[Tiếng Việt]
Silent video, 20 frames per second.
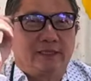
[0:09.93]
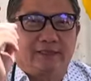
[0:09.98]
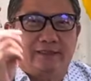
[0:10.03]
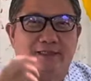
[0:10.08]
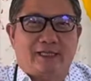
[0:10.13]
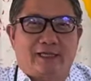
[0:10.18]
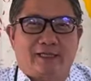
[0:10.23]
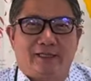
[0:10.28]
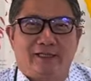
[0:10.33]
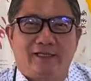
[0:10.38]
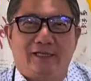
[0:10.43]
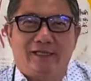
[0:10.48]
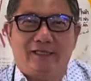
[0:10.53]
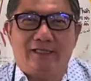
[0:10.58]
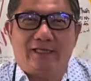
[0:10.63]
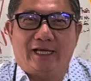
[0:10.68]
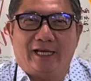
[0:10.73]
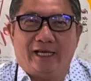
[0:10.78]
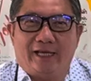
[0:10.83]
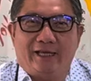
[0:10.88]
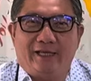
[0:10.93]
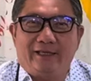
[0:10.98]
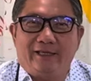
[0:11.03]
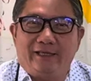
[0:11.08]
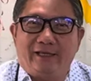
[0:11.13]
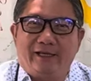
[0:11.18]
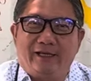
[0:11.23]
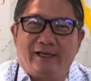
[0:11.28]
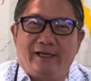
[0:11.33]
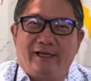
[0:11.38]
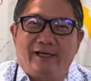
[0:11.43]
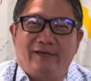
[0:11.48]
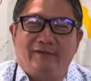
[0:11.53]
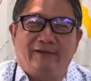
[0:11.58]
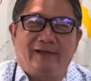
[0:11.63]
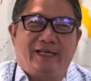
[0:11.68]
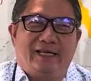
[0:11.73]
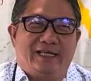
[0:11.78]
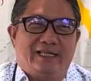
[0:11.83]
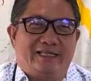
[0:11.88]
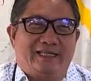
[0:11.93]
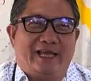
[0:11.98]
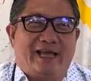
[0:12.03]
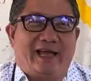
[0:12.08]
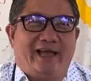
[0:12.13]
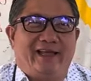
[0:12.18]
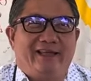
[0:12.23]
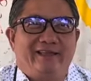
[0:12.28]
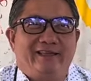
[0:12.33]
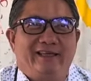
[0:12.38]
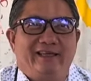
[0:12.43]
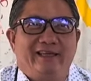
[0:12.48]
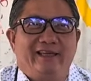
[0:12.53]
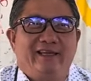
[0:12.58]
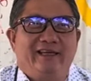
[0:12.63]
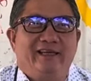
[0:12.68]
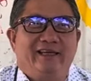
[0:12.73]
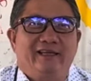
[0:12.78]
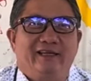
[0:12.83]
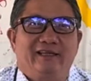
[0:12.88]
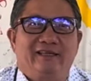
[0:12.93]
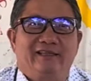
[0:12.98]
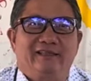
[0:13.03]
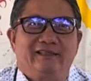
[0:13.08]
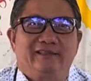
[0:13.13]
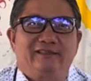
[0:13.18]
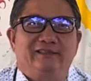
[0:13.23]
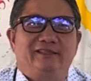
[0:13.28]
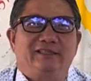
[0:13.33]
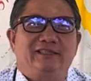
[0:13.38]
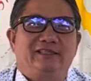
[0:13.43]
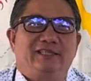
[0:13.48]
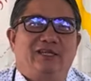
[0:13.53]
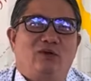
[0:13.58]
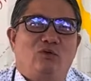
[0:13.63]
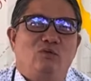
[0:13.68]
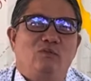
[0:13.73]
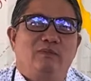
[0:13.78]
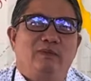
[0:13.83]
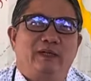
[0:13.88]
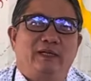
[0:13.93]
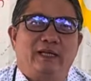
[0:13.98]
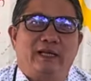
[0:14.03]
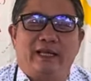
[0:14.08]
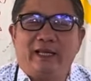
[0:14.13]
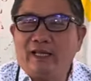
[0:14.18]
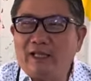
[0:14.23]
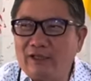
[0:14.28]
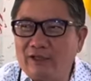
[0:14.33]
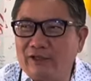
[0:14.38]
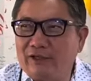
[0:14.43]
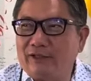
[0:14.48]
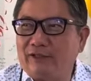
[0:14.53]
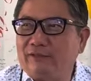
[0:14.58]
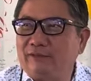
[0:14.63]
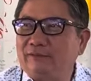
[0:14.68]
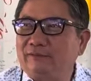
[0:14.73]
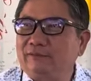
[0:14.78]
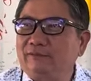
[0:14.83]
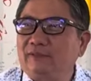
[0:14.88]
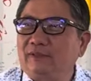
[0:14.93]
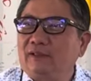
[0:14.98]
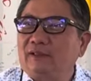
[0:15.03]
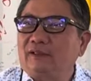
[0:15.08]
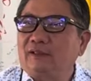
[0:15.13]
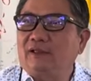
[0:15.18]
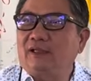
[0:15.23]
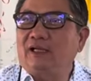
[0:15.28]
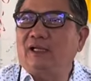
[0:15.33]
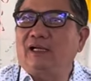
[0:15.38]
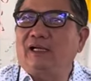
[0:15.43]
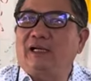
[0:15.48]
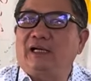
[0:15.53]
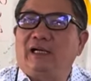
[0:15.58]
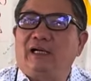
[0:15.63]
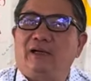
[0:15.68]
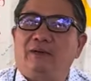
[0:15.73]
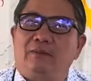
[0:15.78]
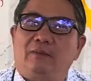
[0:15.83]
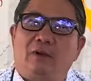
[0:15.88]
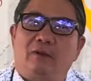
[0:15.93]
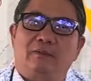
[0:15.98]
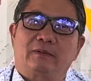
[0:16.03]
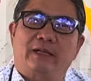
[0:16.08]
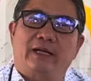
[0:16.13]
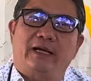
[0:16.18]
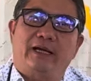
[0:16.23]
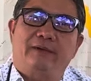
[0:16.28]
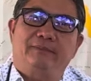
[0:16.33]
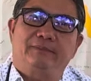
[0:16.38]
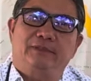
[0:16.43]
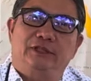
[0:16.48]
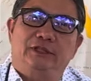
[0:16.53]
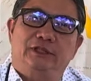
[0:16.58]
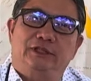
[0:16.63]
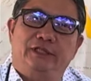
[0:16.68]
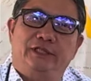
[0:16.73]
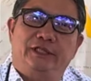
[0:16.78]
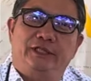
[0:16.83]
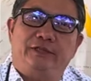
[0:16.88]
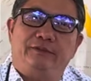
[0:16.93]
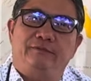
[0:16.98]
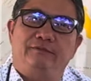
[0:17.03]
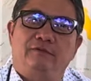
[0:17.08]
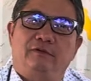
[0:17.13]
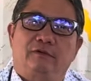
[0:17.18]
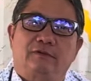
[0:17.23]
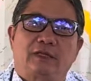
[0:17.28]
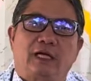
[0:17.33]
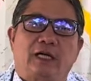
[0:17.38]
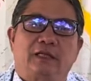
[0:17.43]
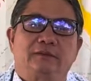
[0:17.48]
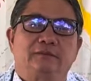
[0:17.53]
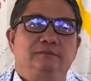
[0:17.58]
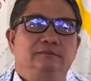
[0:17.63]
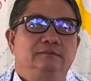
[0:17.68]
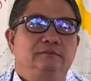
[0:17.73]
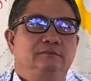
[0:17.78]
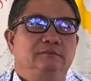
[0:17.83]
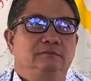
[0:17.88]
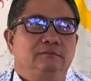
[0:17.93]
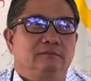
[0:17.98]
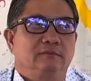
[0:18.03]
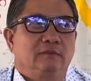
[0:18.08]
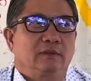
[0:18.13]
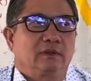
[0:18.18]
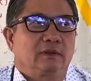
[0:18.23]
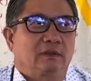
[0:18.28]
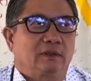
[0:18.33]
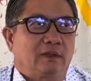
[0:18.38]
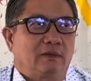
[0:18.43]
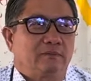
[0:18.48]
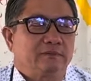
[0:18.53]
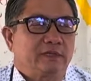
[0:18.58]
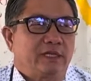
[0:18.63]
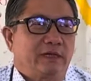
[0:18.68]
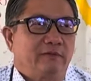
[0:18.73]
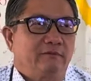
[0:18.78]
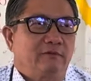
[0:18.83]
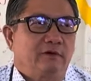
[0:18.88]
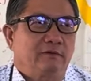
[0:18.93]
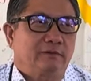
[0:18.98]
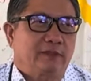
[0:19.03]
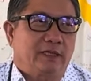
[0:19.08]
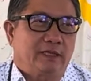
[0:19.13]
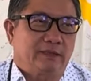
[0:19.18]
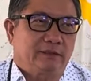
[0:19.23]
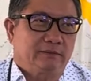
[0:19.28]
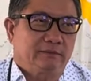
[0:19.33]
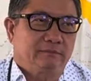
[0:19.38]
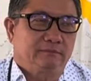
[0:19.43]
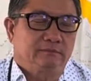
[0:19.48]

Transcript: Sáng giờ chạy à, Không phải là chạy nha Người xấu mình né thôi Đó là một đám người vô thần Cộng sản vô thần